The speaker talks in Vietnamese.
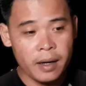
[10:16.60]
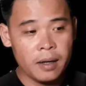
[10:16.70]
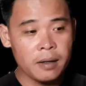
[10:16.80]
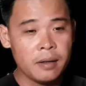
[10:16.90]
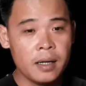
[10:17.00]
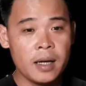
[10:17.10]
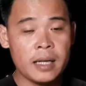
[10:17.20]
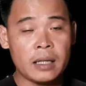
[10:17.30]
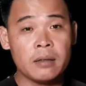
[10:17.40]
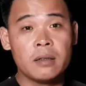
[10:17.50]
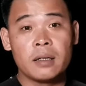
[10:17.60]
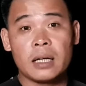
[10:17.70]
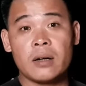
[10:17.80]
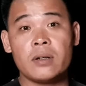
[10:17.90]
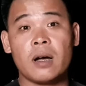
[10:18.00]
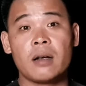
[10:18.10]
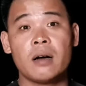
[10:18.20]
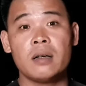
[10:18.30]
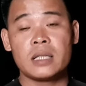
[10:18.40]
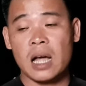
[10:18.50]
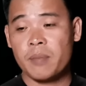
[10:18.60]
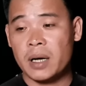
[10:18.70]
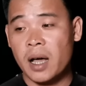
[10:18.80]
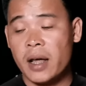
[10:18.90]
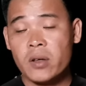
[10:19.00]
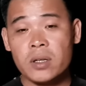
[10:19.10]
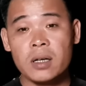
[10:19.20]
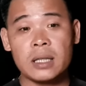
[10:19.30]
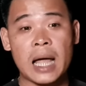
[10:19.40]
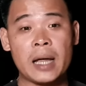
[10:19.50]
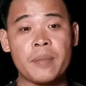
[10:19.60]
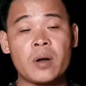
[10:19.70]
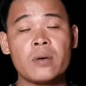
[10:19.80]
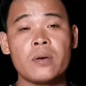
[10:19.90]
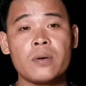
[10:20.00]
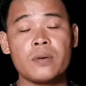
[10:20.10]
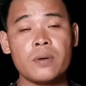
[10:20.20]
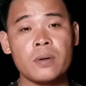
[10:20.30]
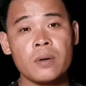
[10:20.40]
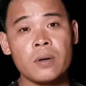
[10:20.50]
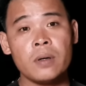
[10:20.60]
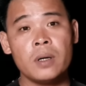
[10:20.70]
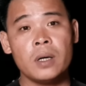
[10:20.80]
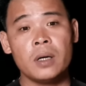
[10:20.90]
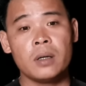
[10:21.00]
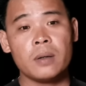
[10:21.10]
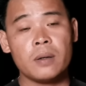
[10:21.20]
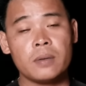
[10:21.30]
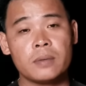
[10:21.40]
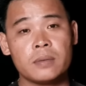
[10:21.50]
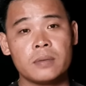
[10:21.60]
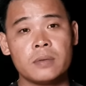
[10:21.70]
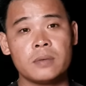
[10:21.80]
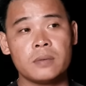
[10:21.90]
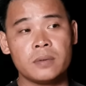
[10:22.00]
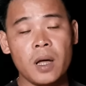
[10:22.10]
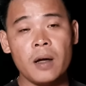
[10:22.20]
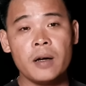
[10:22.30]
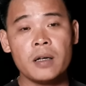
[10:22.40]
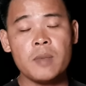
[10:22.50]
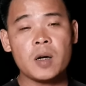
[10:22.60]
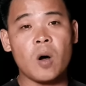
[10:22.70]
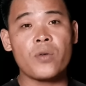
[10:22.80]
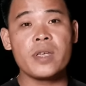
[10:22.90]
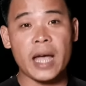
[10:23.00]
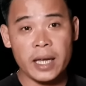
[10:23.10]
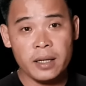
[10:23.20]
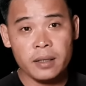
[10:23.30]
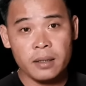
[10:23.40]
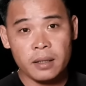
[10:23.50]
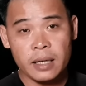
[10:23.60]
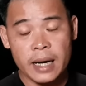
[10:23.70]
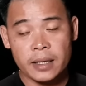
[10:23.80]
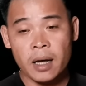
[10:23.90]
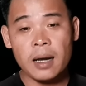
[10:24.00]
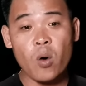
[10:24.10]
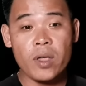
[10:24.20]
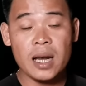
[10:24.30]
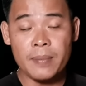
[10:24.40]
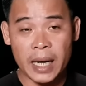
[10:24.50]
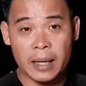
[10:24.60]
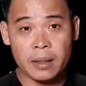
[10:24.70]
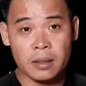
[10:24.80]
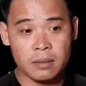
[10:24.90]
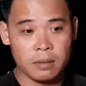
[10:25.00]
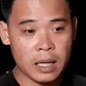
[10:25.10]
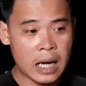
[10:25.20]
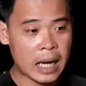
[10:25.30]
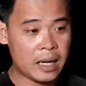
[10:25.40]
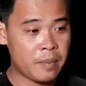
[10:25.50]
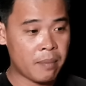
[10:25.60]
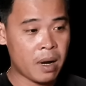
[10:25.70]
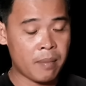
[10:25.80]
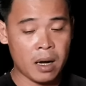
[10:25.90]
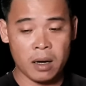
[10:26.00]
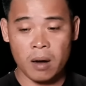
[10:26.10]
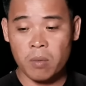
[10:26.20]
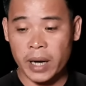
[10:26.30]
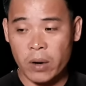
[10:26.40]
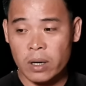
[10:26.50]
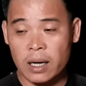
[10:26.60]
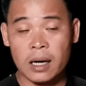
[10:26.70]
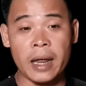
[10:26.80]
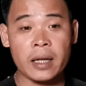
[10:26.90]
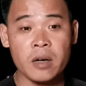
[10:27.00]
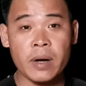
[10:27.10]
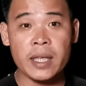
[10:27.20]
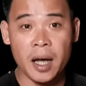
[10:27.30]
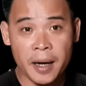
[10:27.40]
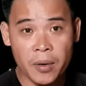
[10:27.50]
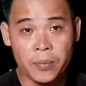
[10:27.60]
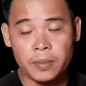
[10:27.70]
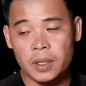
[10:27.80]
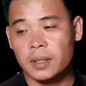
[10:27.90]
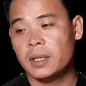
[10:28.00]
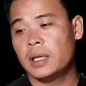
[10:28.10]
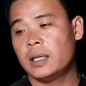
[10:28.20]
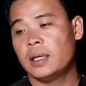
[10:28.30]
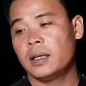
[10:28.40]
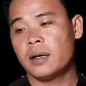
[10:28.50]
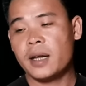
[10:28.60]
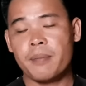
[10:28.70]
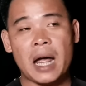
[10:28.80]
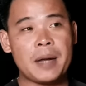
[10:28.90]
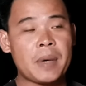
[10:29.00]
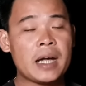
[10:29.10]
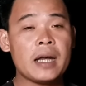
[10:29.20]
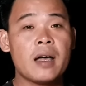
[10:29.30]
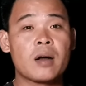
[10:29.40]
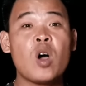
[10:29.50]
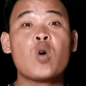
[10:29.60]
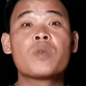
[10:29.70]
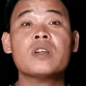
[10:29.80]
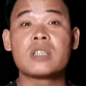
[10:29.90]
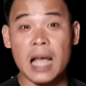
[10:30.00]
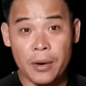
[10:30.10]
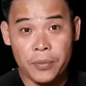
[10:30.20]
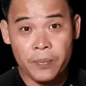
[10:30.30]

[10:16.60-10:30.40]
đưa lên nhà thương người ta nói trời ơi sao mà để cho chân tay mà nó nó nó nó nó nó tê đến cái mức độ như vậy cái này là tê lâu dữ lắm nè cái này mà mà mà không khéo là là liệt chứ không phải chơi đâu đó, thì may mắn cái đợt đó cũng chưa sao